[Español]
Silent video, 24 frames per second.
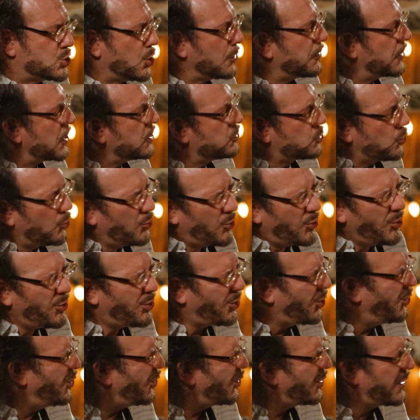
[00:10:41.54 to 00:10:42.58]
sobre
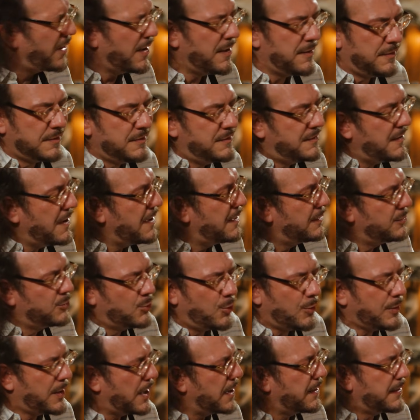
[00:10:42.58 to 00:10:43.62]
todo lo que
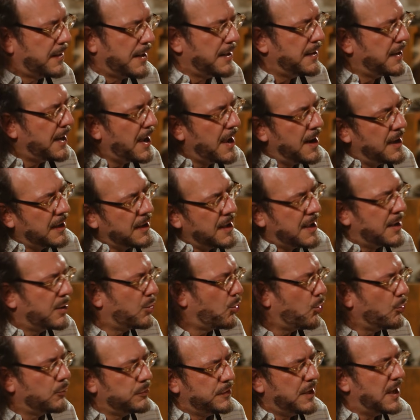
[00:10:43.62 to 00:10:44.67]
entiendo que quiere alguien
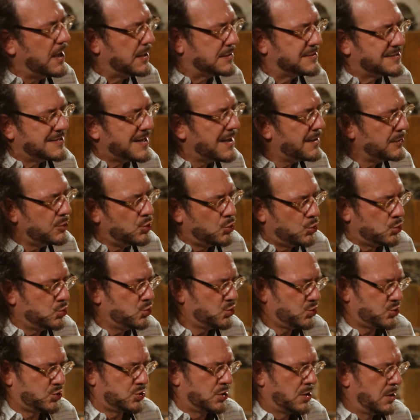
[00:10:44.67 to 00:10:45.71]
con 10
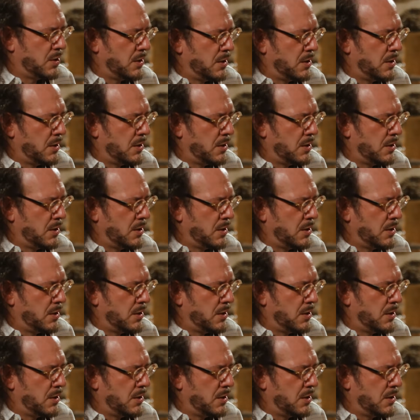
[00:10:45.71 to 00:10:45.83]
años.